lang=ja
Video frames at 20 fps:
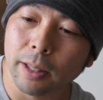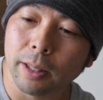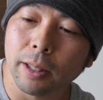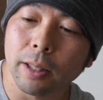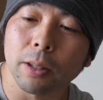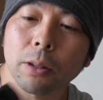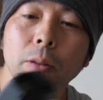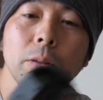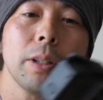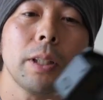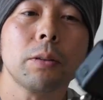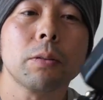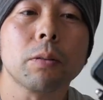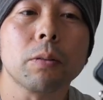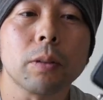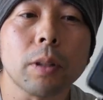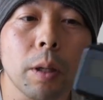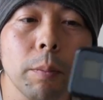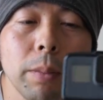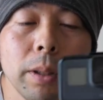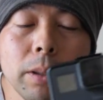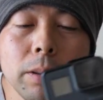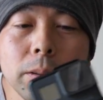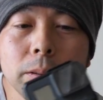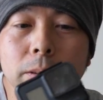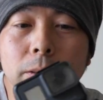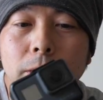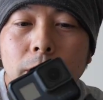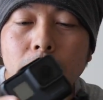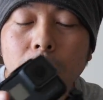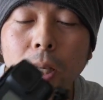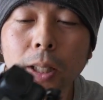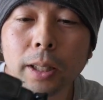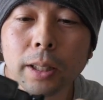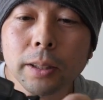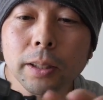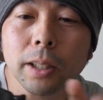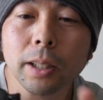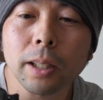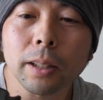え今日ね、ちょっと食べるついでに
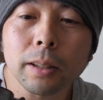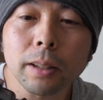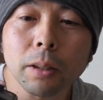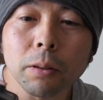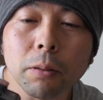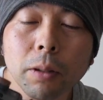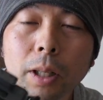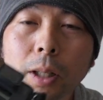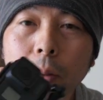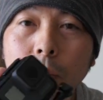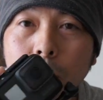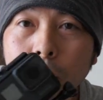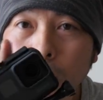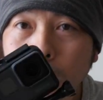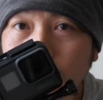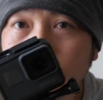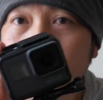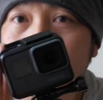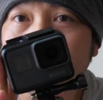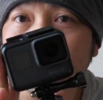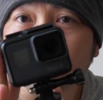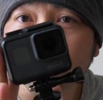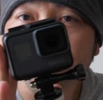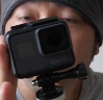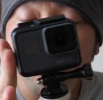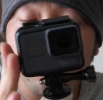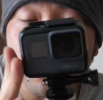話したかったのが、これなんですよ。